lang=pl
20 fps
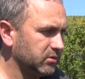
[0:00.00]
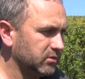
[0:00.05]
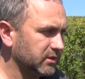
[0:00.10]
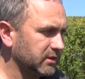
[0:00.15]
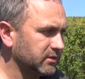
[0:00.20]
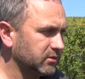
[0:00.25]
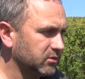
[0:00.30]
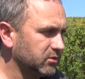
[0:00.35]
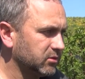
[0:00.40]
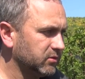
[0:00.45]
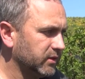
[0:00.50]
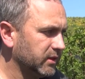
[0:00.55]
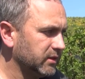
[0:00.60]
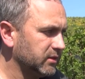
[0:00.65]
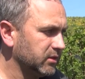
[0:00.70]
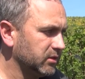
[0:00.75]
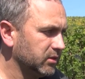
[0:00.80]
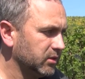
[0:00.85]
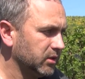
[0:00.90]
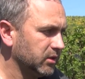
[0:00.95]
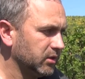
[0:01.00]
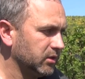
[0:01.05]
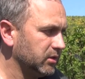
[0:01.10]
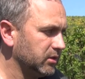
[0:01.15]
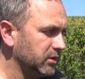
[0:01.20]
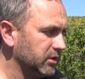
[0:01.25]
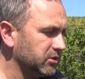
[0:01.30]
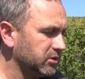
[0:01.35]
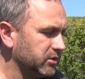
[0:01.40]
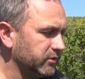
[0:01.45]
zastosowany
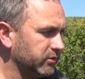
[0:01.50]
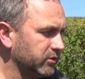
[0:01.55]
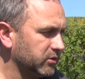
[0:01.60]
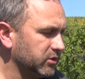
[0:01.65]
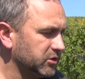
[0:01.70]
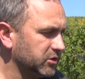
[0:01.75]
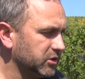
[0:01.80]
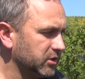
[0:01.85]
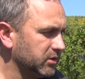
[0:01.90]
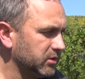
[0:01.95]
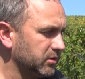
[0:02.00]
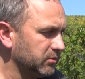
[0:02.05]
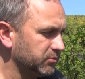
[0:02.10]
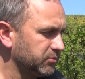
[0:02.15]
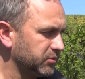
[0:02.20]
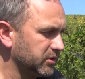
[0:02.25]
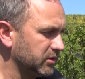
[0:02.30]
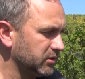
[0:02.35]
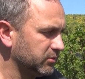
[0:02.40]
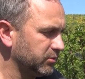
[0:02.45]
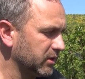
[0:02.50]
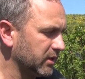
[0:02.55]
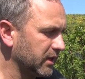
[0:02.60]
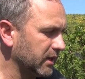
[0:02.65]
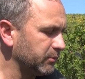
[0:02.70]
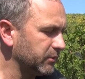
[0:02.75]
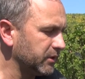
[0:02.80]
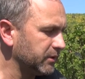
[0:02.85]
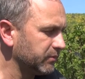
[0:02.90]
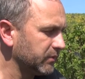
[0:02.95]
jeszcze w okresie przed
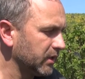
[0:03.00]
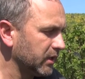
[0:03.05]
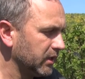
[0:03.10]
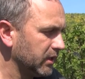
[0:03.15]
zbiorami.